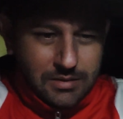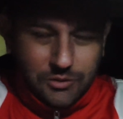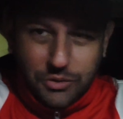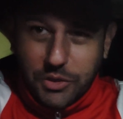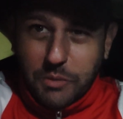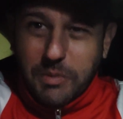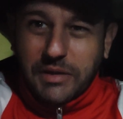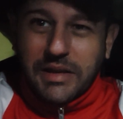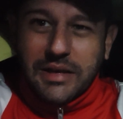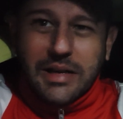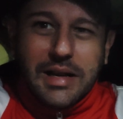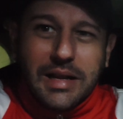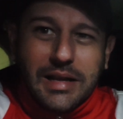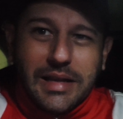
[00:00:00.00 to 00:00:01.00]
Troquei uma ideia
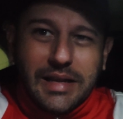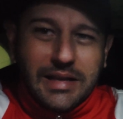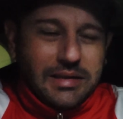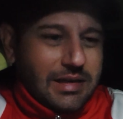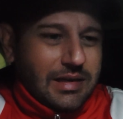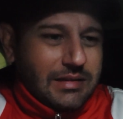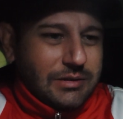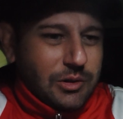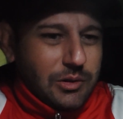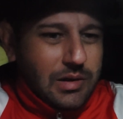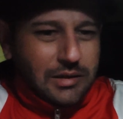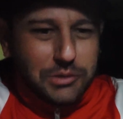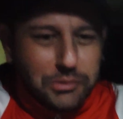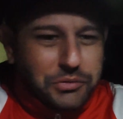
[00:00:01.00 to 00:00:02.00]
com a galera lá, deu,
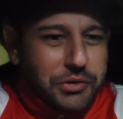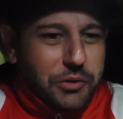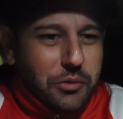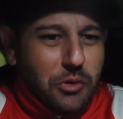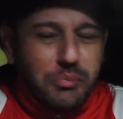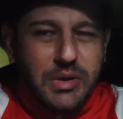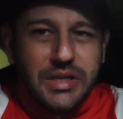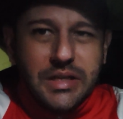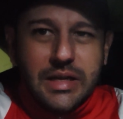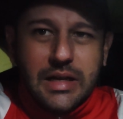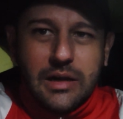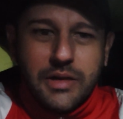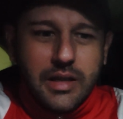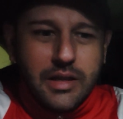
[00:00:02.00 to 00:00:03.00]
cada um deu uma
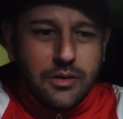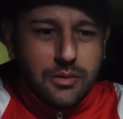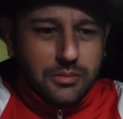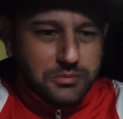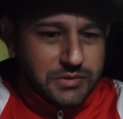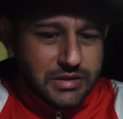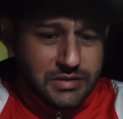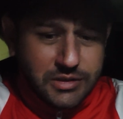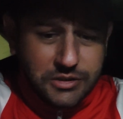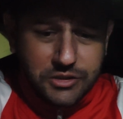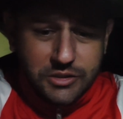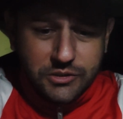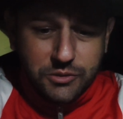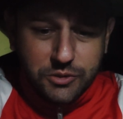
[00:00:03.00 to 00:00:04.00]
opinião e aí eu
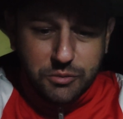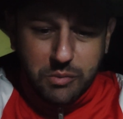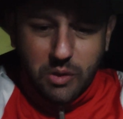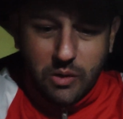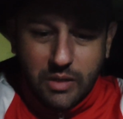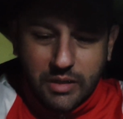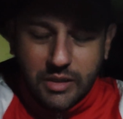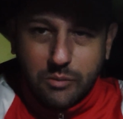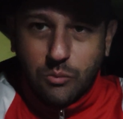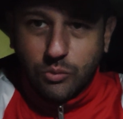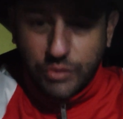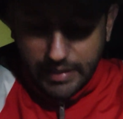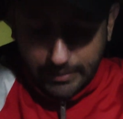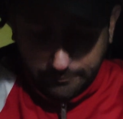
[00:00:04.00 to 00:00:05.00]
decidi de última hora aqui
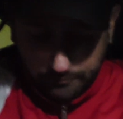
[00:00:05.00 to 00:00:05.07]
mudar.